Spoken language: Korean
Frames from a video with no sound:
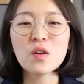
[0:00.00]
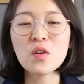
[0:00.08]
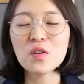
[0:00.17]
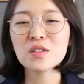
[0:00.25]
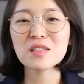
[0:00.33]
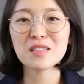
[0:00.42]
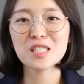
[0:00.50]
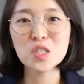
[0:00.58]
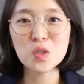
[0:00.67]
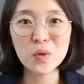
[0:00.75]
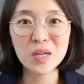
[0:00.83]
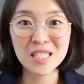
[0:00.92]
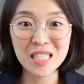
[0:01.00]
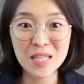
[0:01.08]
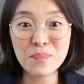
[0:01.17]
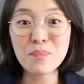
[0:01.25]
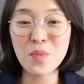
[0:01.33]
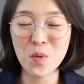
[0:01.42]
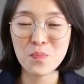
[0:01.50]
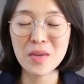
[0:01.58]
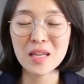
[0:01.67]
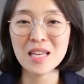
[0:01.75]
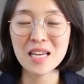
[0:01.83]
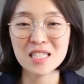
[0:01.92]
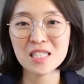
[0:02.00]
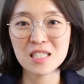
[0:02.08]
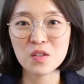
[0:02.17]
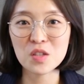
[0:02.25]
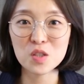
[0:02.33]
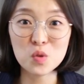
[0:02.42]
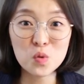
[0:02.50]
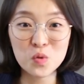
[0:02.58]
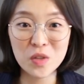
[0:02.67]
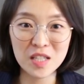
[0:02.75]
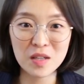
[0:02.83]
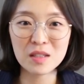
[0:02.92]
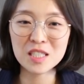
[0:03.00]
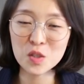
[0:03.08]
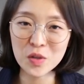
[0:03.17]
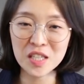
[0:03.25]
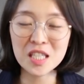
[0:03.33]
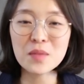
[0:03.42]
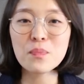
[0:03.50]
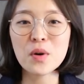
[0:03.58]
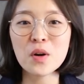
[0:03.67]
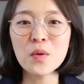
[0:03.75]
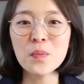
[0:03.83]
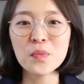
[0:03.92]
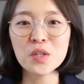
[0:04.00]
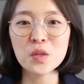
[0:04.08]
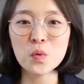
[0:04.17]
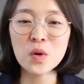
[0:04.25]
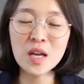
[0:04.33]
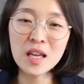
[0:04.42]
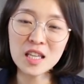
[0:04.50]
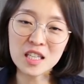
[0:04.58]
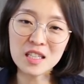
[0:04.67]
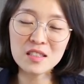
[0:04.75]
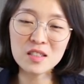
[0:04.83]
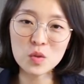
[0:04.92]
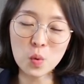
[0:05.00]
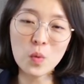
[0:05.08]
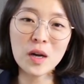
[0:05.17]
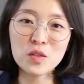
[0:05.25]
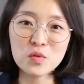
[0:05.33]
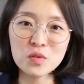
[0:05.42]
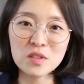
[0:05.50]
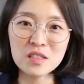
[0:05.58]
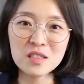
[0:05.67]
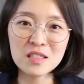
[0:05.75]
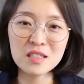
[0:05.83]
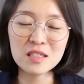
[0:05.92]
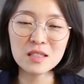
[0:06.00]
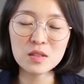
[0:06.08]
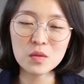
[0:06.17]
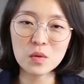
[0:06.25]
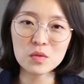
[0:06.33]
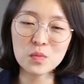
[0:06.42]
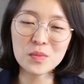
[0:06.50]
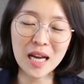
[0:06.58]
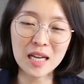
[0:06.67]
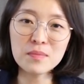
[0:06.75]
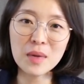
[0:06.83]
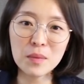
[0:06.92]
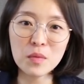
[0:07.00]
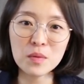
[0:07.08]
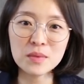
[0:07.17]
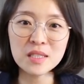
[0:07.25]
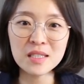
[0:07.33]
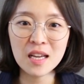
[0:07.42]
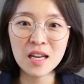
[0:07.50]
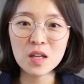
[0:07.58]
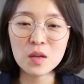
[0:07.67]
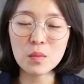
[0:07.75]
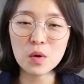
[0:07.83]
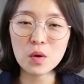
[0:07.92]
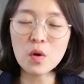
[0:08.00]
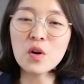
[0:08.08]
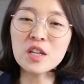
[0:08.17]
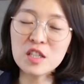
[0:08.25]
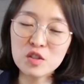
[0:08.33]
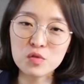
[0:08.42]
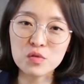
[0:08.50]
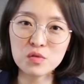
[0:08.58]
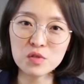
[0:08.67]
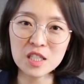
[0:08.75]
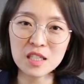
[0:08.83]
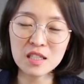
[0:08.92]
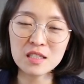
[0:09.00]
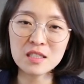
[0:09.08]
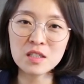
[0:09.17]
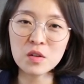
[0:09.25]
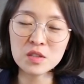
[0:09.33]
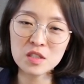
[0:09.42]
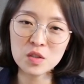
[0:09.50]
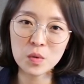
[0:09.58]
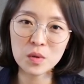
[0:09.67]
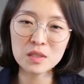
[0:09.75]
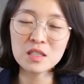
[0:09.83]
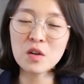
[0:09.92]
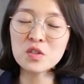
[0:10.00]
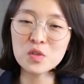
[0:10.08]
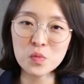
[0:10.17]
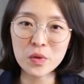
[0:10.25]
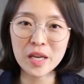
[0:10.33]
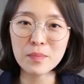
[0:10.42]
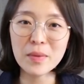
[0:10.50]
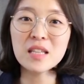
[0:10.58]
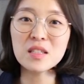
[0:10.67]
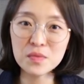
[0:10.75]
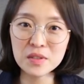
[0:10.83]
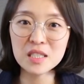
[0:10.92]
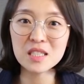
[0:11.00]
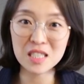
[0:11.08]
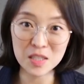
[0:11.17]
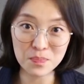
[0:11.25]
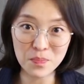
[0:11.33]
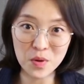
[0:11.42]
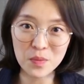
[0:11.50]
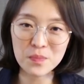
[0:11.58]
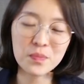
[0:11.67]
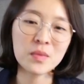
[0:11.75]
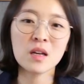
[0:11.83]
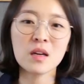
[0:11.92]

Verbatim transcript: 이런 것들을 치료하는 기법, 메타 인지적인 수준에서 치료하는 기법, 그리고 이를 도와주는 어, 좀 다른 방법인 뭐 거리를 두기, 그것을 통 그것을 위한 마인드풀리스 기법